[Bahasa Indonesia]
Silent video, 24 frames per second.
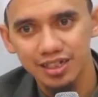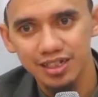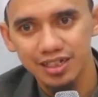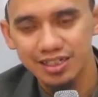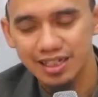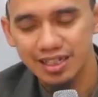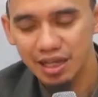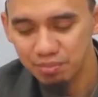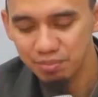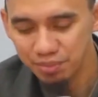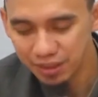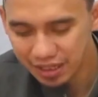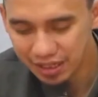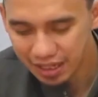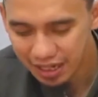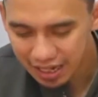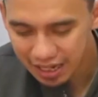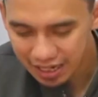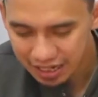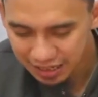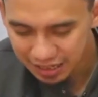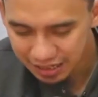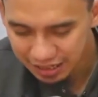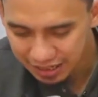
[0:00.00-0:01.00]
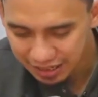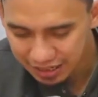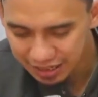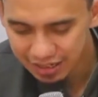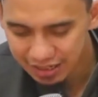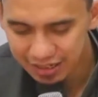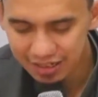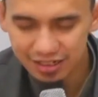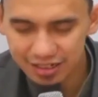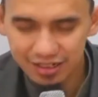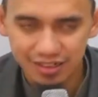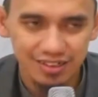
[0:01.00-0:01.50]
Tapi di akhir
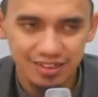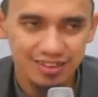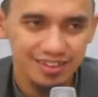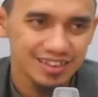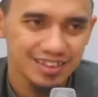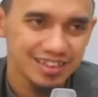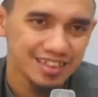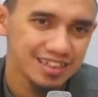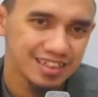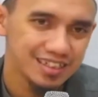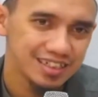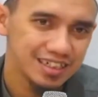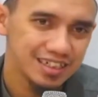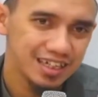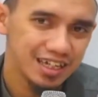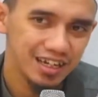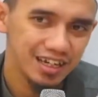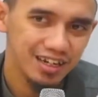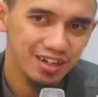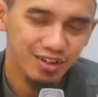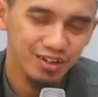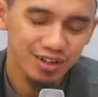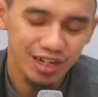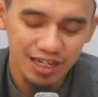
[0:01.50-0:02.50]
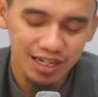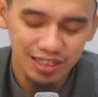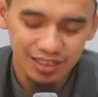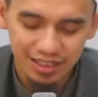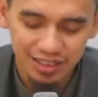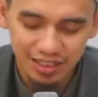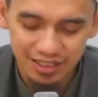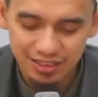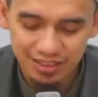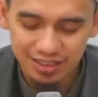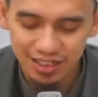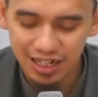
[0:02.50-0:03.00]
dari
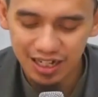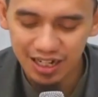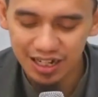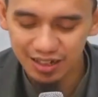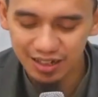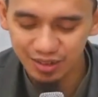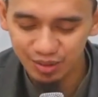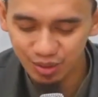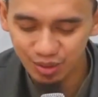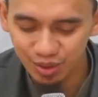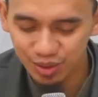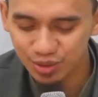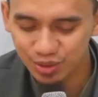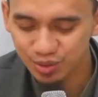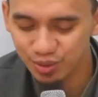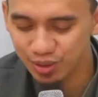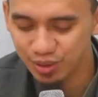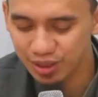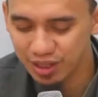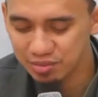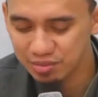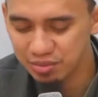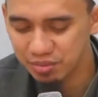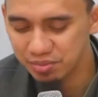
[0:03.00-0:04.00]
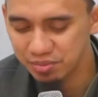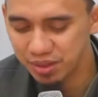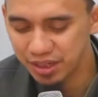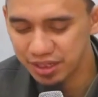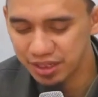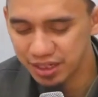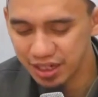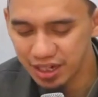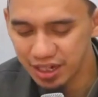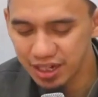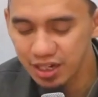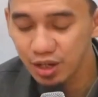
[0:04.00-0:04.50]
rokaatnya selalu Rasulullah
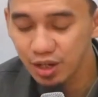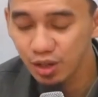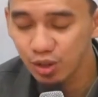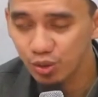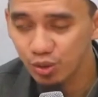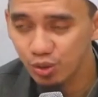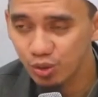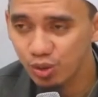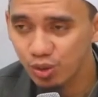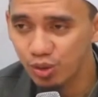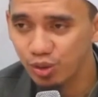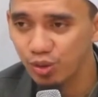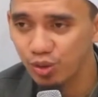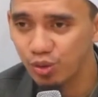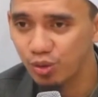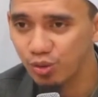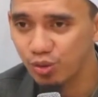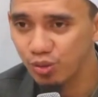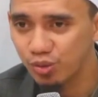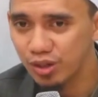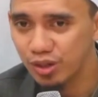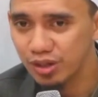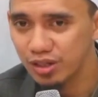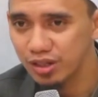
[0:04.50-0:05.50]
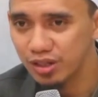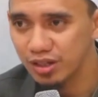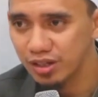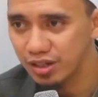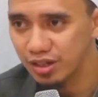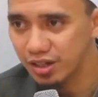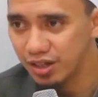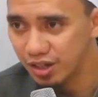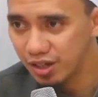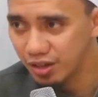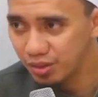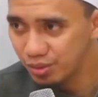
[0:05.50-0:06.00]
membaca Qul
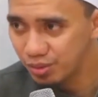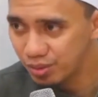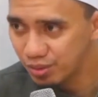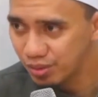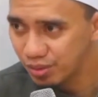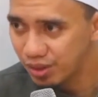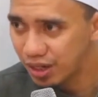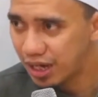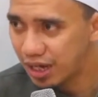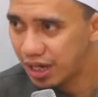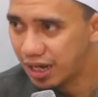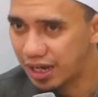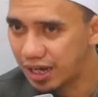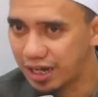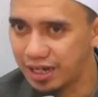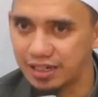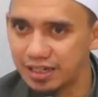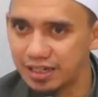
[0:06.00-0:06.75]
huwallahu ahad.